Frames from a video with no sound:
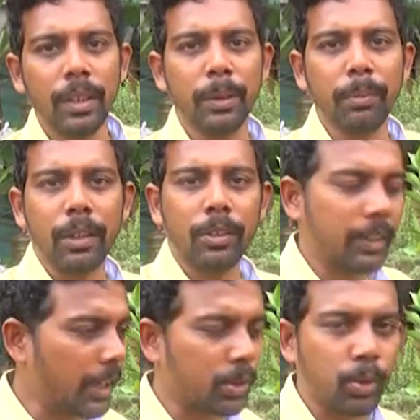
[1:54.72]
ఇది మనం
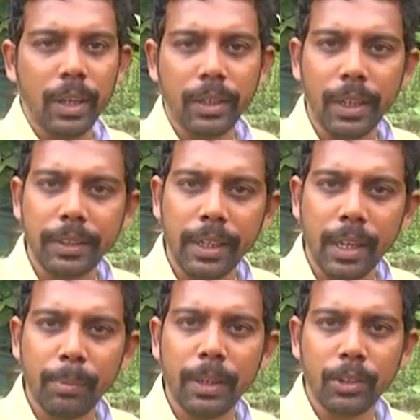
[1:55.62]
వేసుకునే
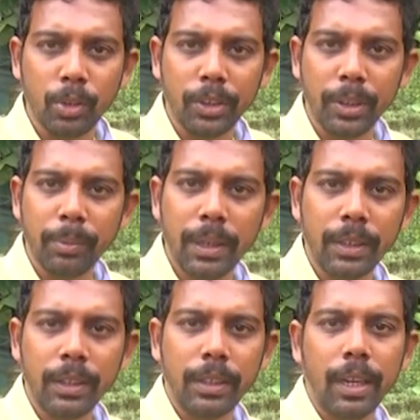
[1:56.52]
కంటైనర్ బట్టి తొట్టిని
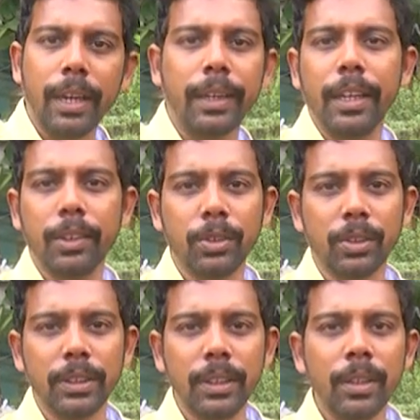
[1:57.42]
బట్టి దీని హైట్ అనేది
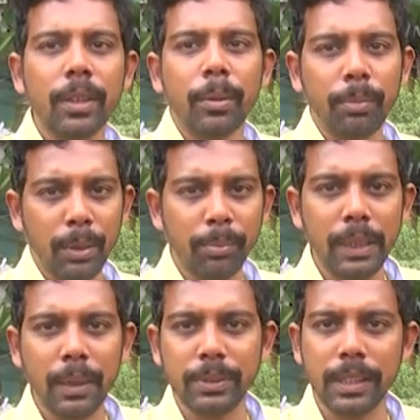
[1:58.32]
ఉంటుంది మనం
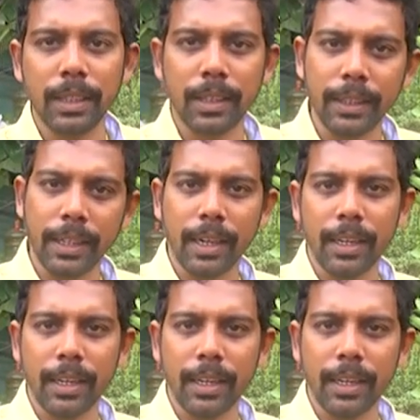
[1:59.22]
మీడియం సైజ్ కంటైనర్